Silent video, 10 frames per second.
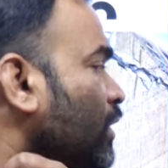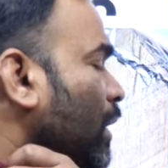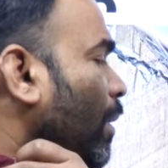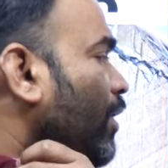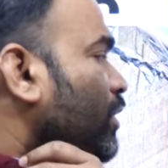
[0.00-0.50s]

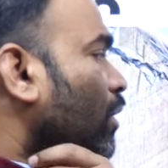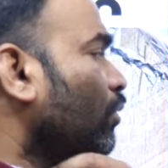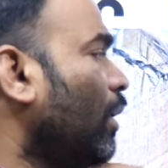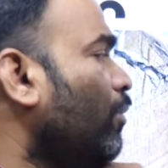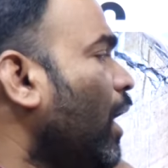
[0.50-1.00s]
సమావేశాల్లో
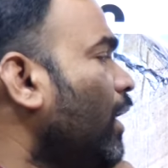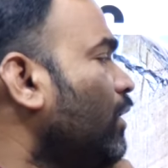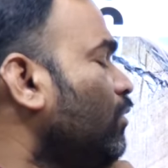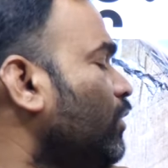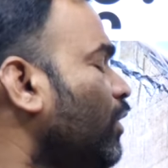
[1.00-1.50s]
తాము
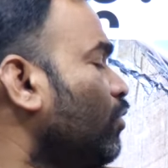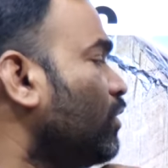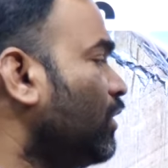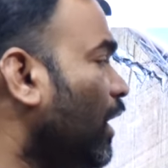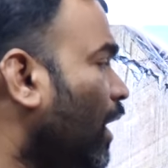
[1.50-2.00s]
కాంగ్రెస్లో చేరేందుకు
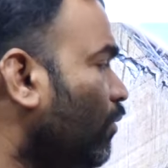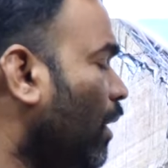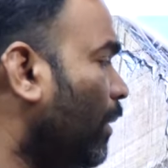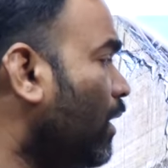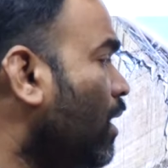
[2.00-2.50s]
సిద్ధంగా
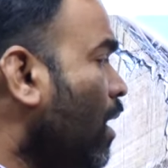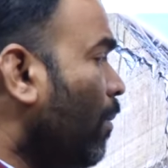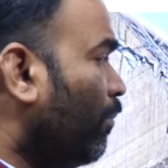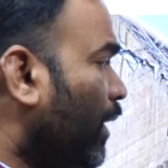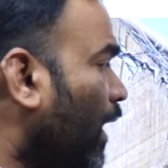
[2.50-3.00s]
ఉన్నామని
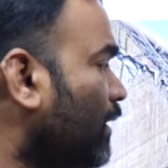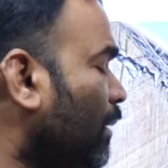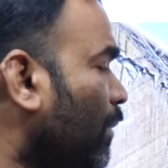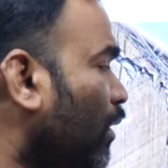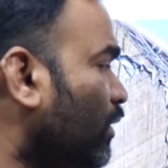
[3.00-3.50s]
బీఆర్ఎస్
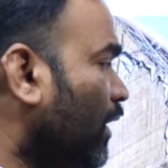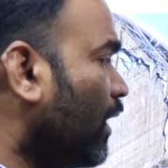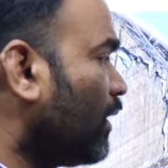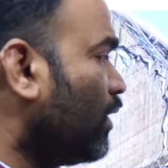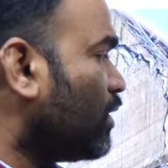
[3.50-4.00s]
ఎమ్మెల్యేలు
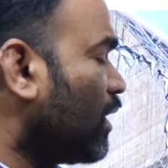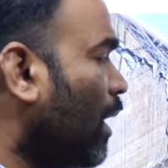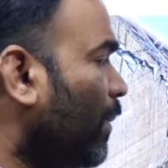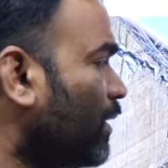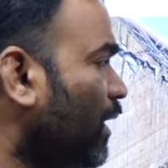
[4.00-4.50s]
సంకేతాలు
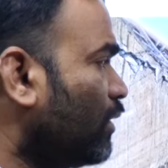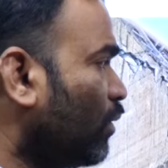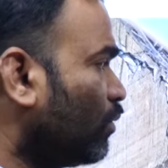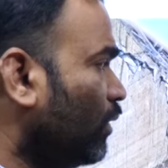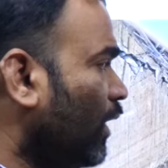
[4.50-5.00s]
ఇచ్చినట్టుగా ప్రచారం
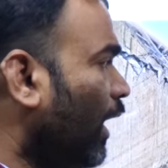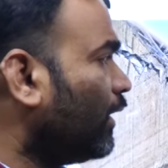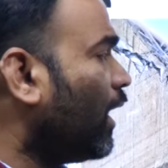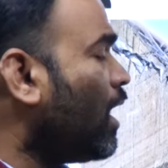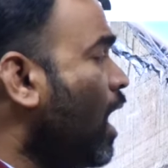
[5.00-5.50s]
జరుగుతుంది
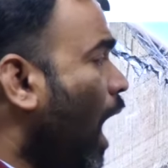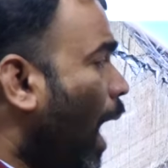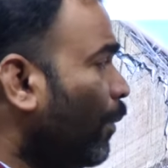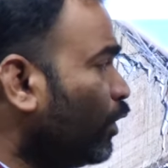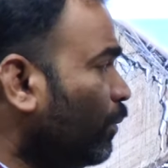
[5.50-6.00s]
అయితే
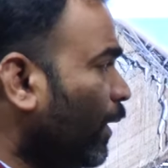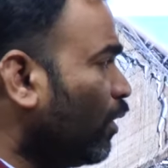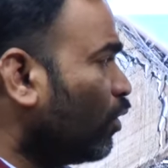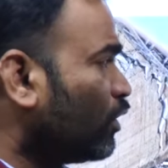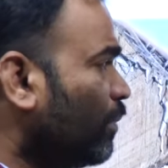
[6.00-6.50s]
అభివృద్ధి
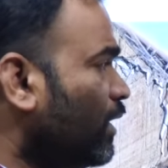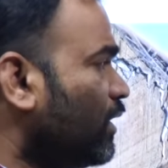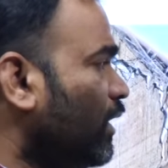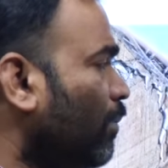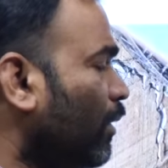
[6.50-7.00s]
పనుల కోసమే
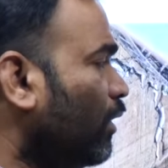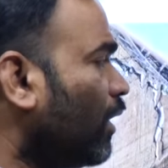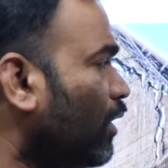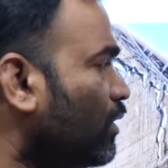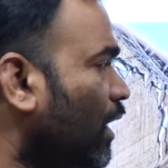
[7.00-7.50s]
సీఎం మంత్రులు
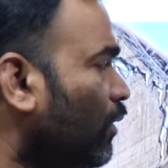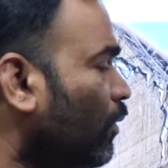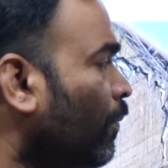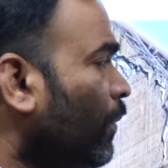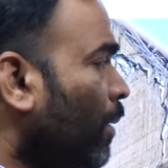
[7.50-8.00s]
కలుస్తున్నట్టు
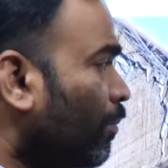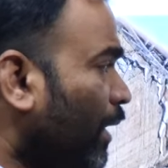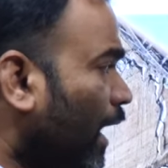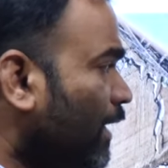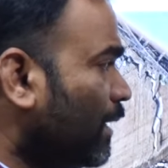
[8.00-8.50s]

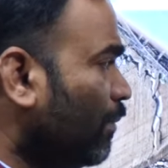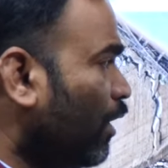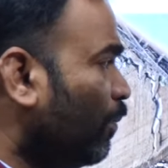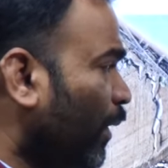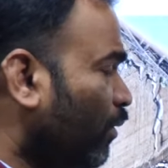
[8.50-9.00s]
బీఆర్ఎస్
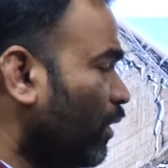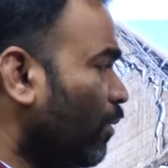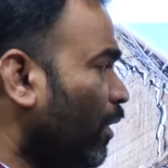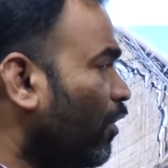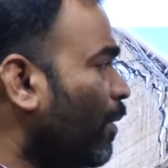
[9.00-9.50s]
ఎమ్మెల్యేలు
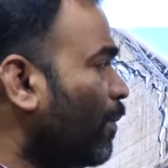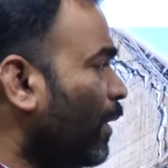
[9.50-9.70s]
పేర్కొన్నారు మరోవైపు